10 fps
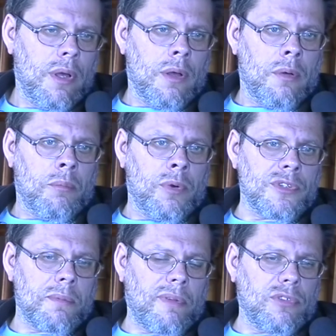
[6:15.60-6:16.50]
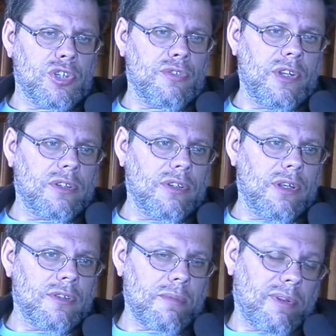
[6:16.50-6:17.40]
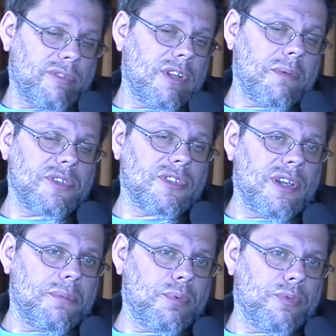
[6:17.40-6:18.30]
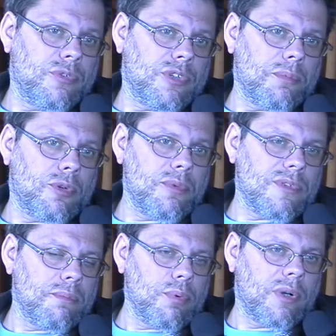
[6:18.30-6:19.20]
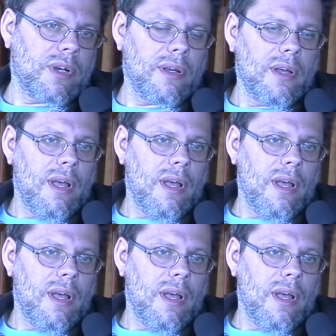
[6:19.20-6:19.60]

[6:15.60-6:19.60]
bo jest naprawdę świetnie. Co prawda wtedy nie ma sklepów, żeby kupić sobie bułkę,